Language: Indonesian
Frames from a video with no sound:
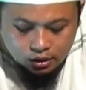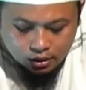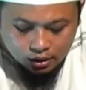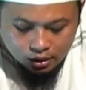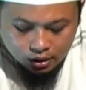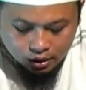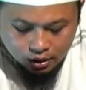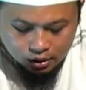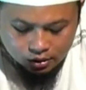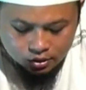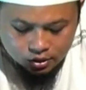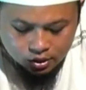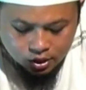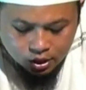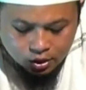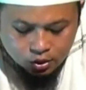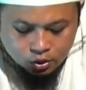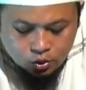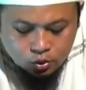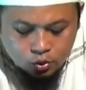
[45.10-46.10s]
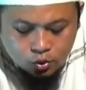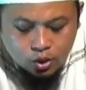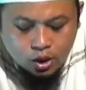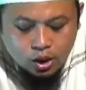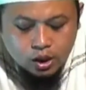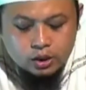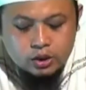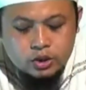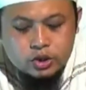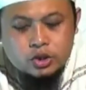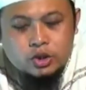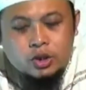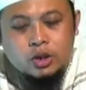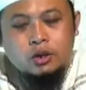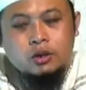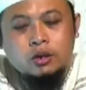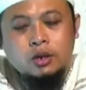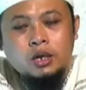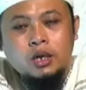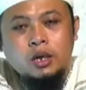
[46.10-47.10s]
as'aluhu anis
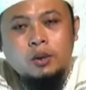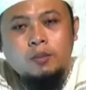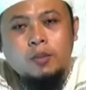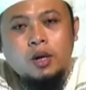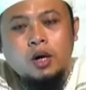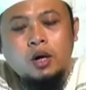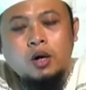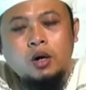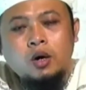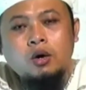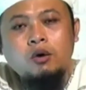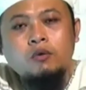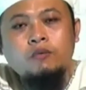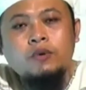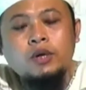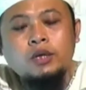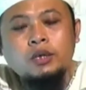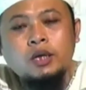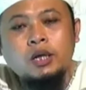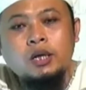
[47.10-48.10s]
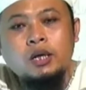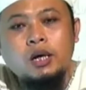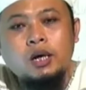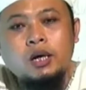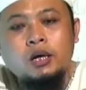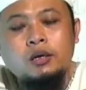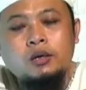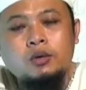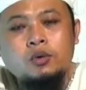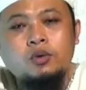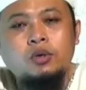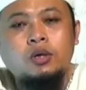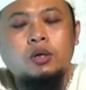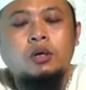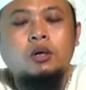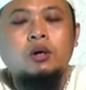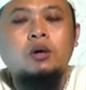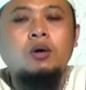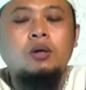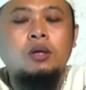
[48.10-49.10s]
syarri makhafatan
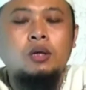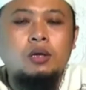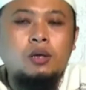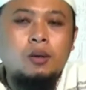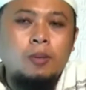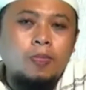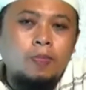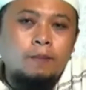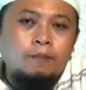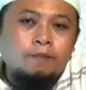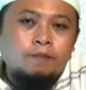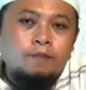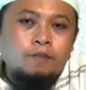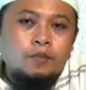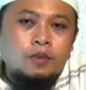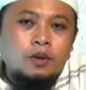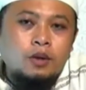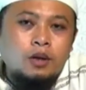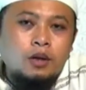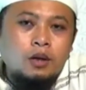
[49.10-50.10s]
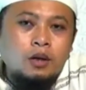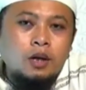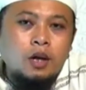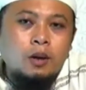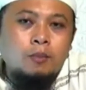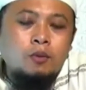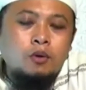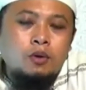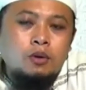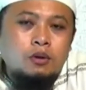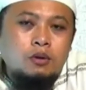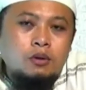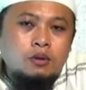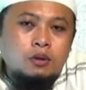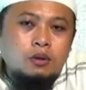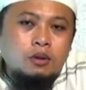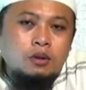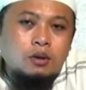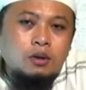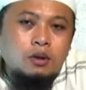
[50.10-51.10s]
ayyudrikani. Namun
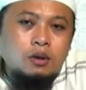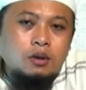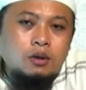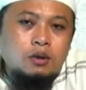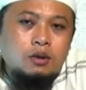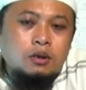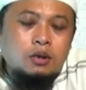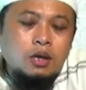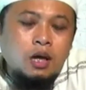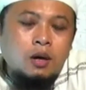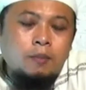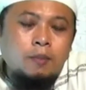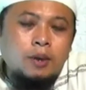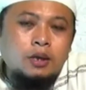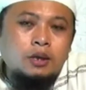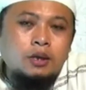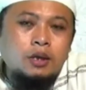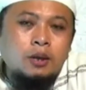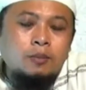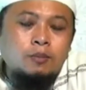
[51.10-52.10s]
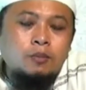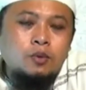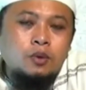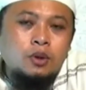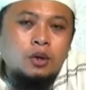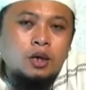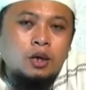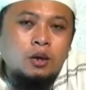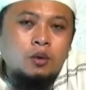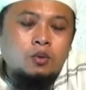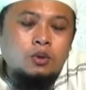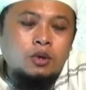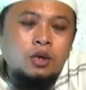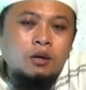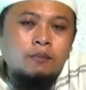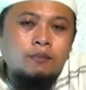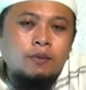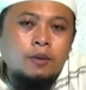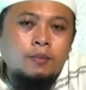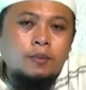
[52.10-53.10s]
sahabat yang mulia
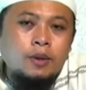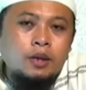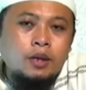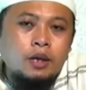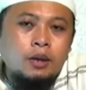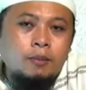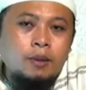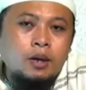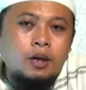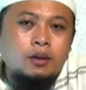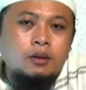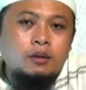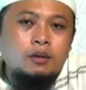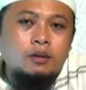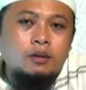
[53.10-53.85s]
Khuzaifah bin Yaman